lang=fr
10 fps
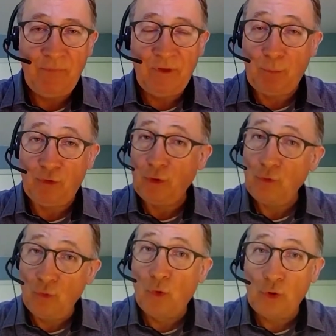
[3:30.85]
C'est pour ça
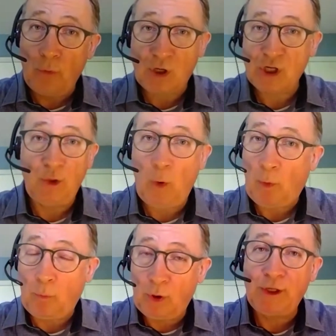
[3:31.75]
que nous, on a un projet de loi pour
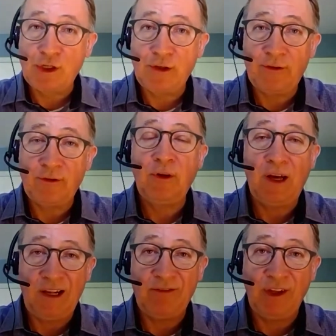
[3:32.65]
protéger ça à
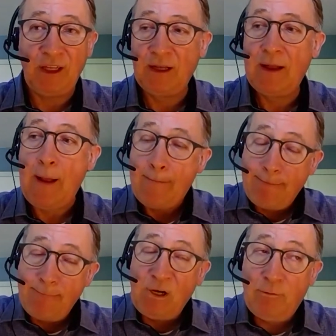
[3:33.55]
l'avenir.
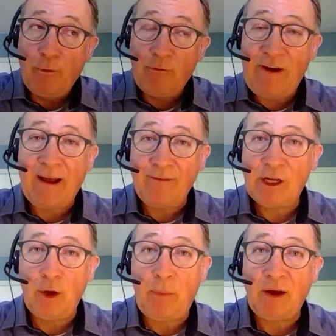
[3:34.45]
Mais là, il faut faire avec
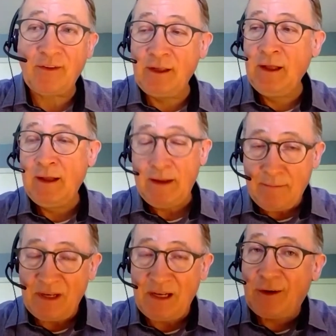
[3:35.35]
le passé.
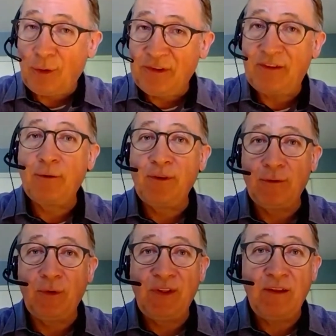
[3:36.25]
Puis les concessions,
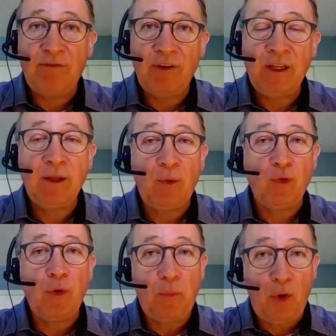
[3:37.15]
ils ont été faites.
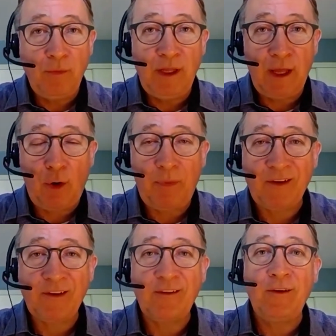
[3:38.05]
On a promis des
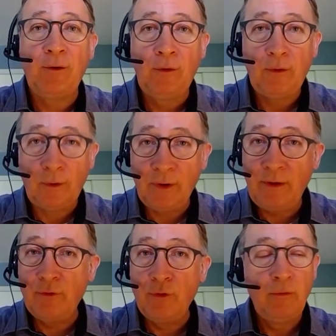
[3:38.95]
compensations. On les
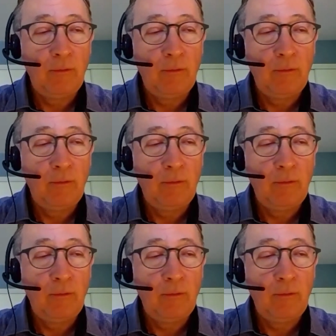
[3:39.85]
veut.